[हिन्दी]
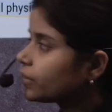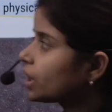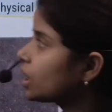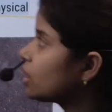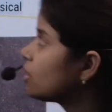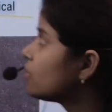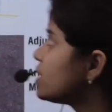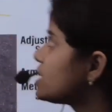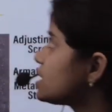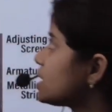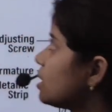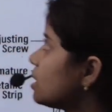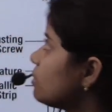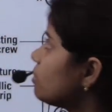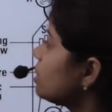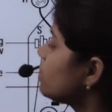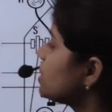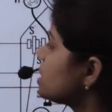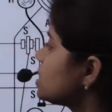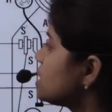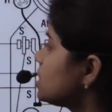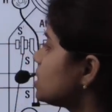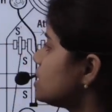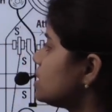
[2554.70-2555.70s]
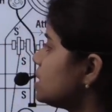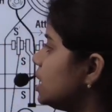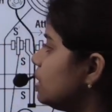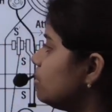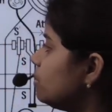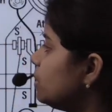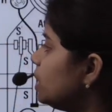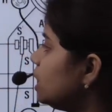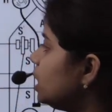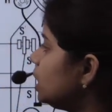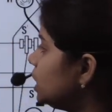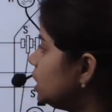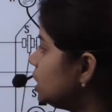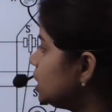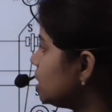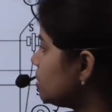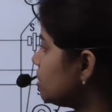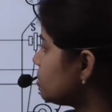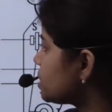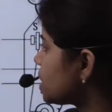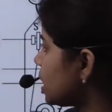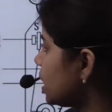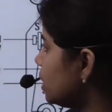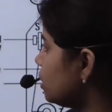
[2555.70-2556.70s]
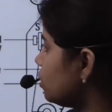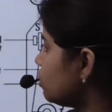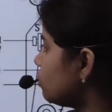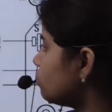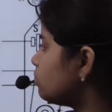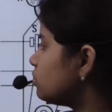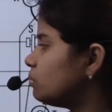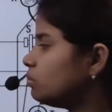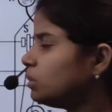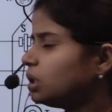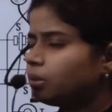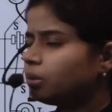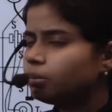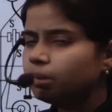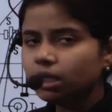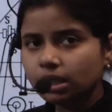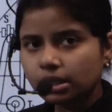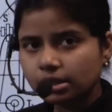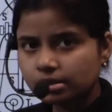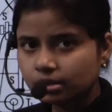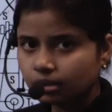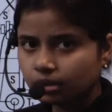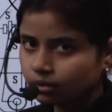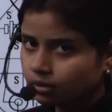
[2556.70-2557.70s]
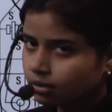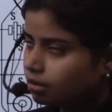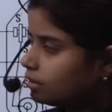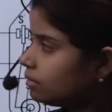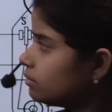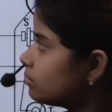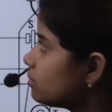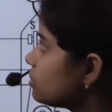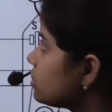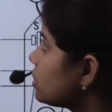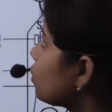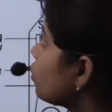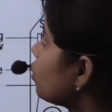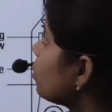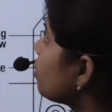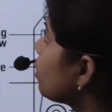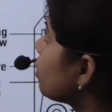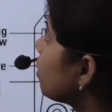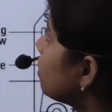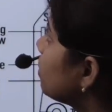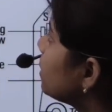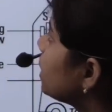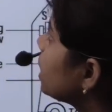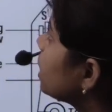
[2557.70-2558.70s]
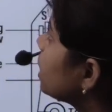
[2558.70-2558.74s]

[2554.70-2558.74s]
वैसे हमें बस ये स्टेटमेंट लिखनी थी आप चाहे तो फॉर्मूला भी लिख सकते हैं कोई प्रॉब्लम नहीं